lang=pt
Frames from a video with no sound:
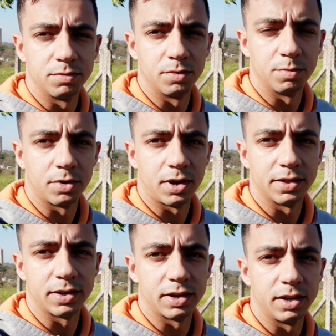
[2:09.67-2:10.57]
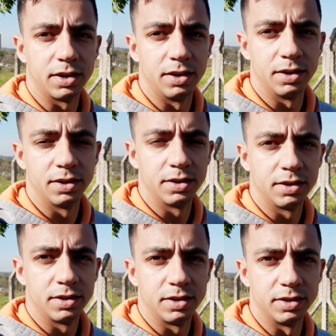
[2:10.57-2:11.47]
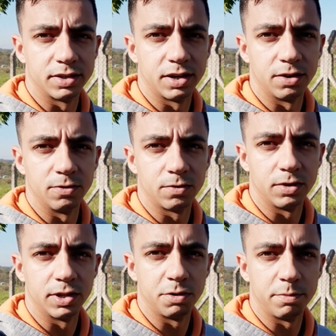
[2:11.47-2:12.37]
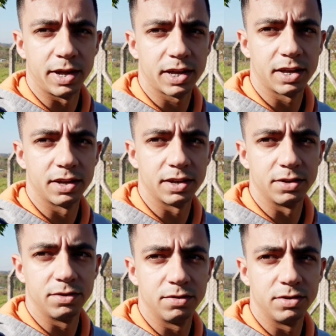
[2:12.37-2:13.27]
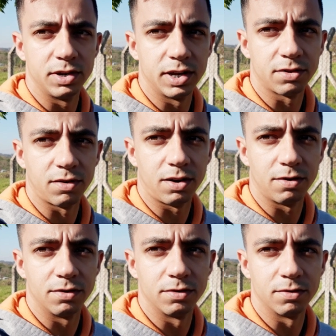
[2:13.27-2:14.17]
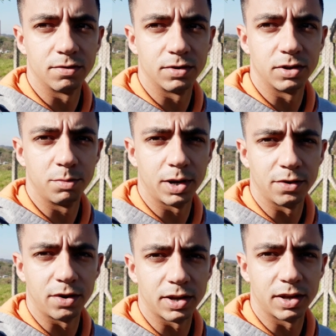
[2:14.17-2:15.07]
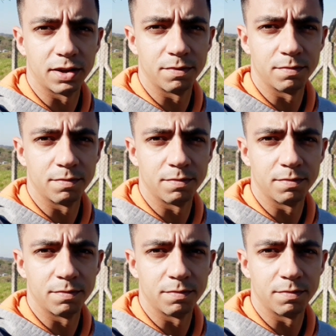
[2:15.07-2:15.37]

do meu lado aqui esquerdo o coleiro Mac e do direito lá ó, o coleiro Braddock.